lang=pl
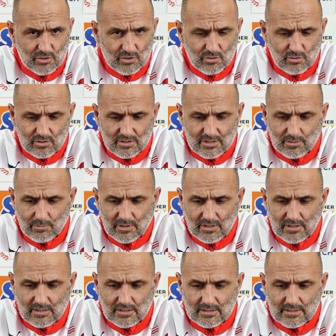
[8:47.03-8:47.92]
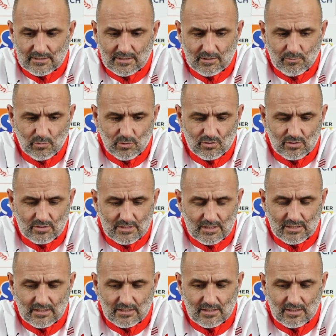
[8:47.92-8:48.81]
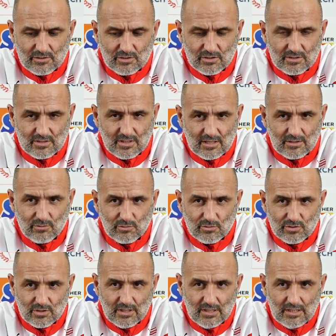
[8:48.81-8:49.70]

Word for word: że to jest chyba na ten, bo to jest takie tak, że jest radość